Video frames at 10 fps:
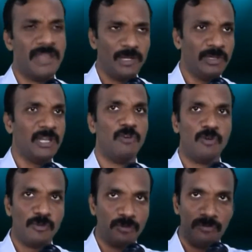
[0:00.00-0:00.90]
మనం ఎక్కడికి
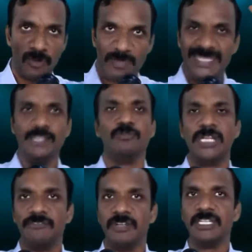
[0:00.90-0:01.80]
వెళ్ళాం ఒక
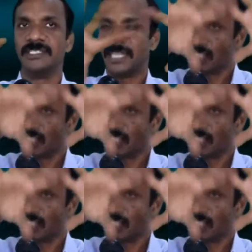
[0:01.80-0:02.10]
బిజీగా ఉండేటువంటి